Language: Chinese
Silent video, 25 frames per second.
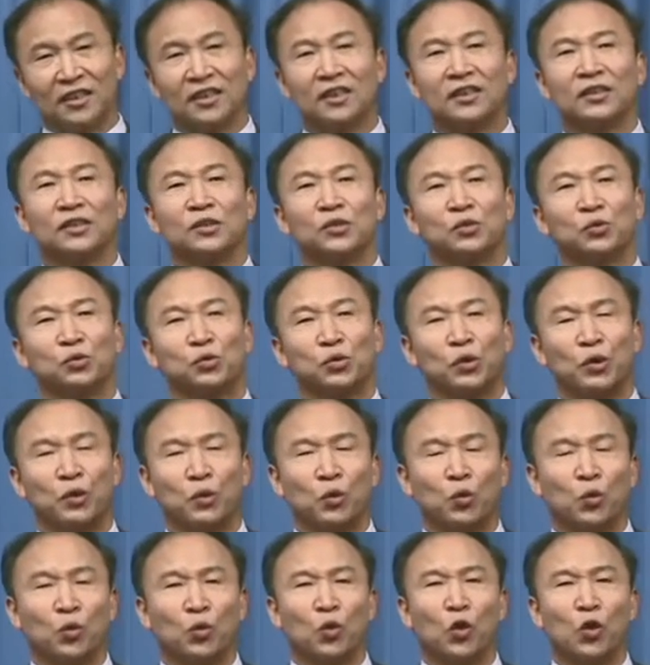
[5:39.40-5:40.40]
孙
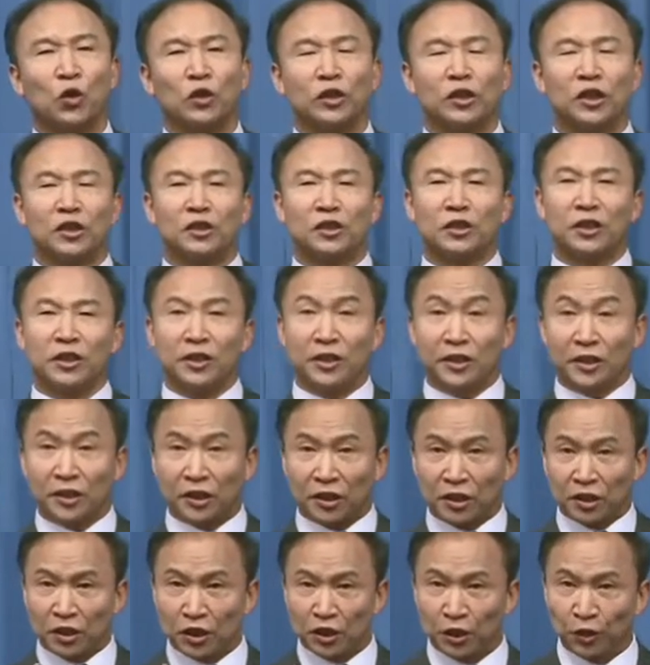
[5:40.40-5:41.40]
悟空的第一个
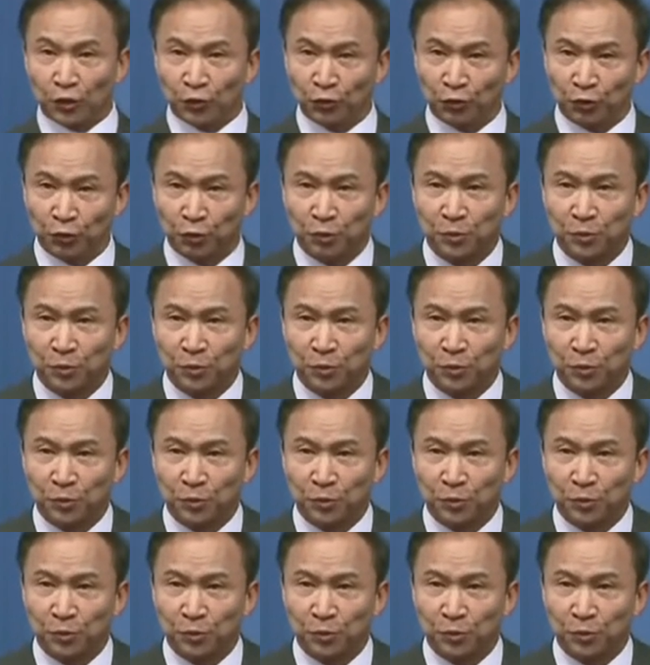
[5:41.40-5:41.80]
师傅。